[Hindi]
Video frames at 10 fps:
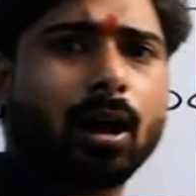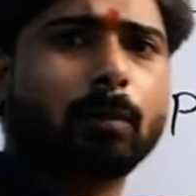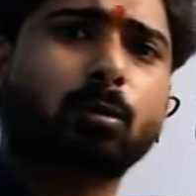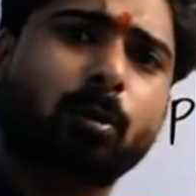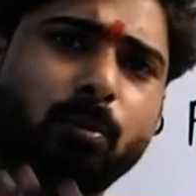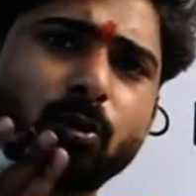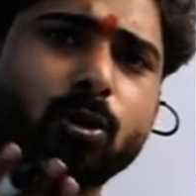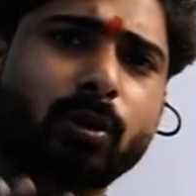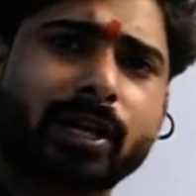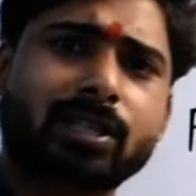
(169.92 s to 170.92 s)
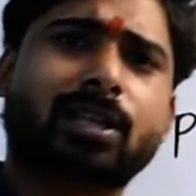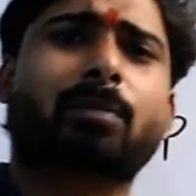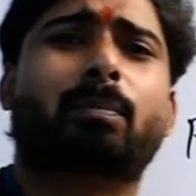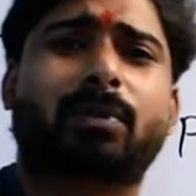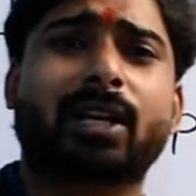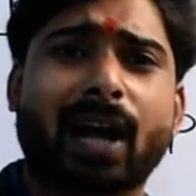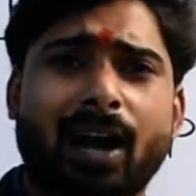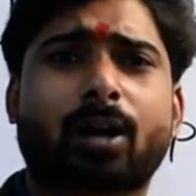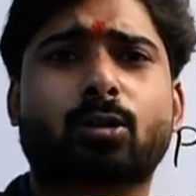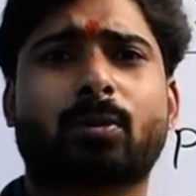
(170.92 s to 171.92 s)
अब तुम लोग पूछोगे कि सर
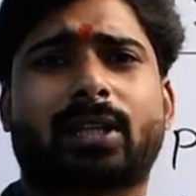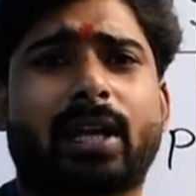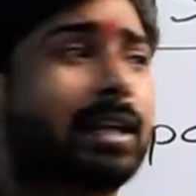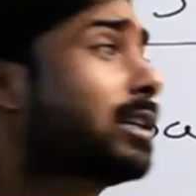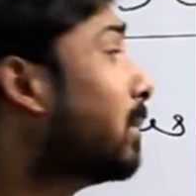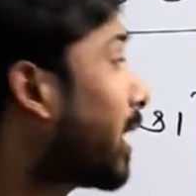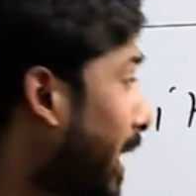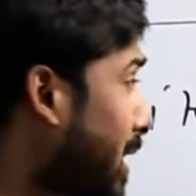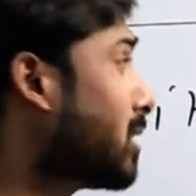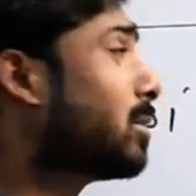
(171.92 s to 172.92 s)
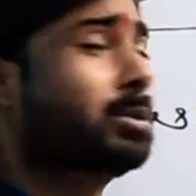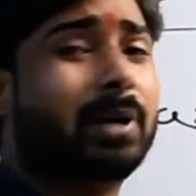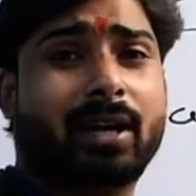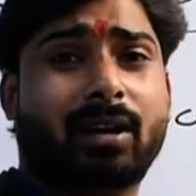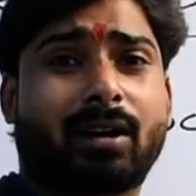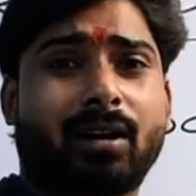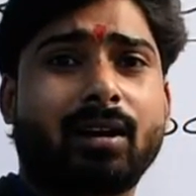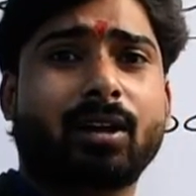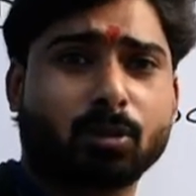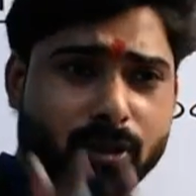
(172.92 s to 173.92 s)
दिखा कर तो बताइए इसमें कैसे समझ में आएगा
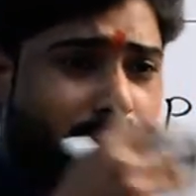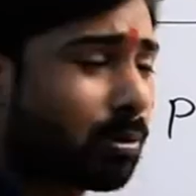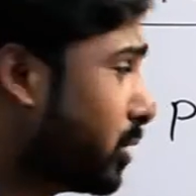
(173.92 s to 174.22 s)
तो देखो